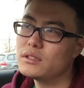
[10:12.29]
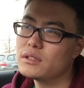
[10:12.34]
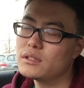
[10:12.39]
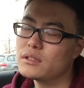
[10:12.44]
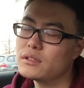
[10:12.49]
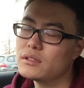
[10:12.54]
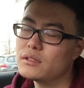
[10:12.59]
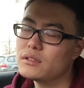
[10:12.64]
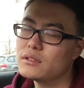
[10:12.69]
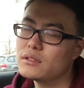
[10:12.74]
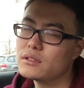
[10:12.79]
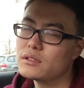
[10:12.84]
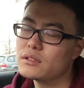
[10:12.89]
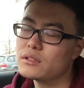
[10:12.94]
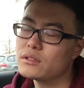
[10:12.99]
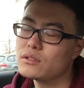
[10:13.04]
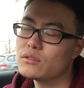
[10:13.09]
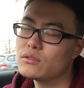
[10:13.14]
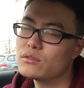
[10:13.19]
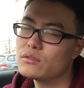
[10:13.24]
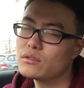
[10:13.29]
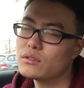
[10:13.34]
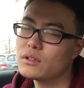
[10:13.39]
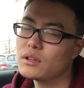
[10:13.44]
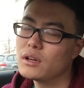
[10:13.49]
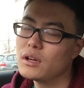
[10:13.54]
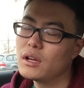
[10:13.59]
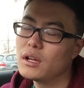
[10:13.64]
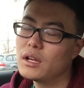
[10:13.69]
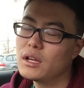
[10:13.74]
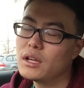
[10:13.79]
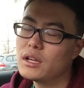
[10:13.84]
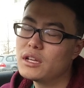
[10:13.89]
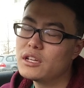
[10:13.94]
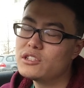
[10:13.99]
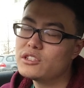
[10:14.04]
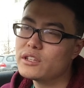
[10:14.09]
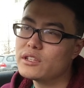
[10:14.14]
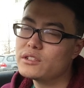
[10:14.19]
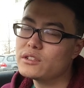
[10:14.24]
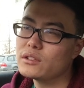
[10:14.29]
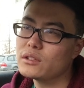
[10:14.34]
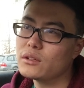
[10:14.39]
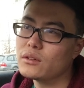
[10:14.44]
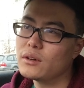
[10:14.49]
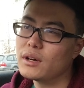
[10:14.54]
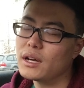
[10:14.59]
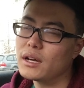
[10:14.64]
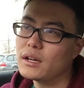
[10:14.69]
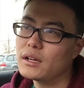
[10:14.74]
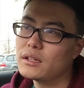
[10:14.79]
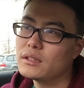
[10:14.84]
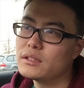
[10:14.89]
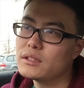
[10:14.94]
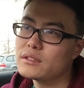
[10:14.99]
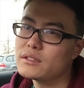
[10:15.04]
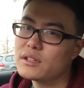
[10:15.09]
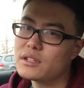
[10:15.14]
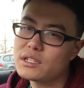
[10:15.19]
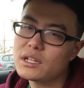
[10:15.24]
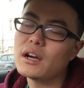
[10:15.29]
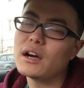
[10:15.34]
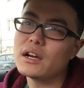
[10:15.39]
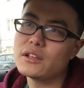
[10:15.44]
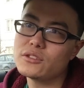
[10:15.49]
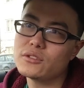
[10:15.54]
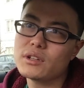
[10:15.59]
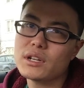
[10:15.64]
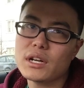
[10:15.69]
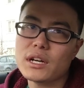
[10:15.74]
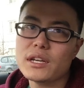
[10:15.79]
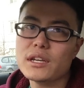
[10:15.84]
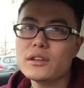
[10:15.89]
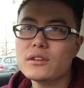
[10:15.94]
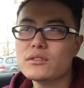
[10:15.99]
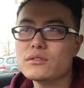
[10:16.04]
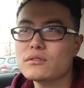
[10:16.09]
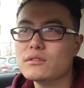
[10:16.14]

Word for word: 呃，是工作签证的话，那在上海就可以。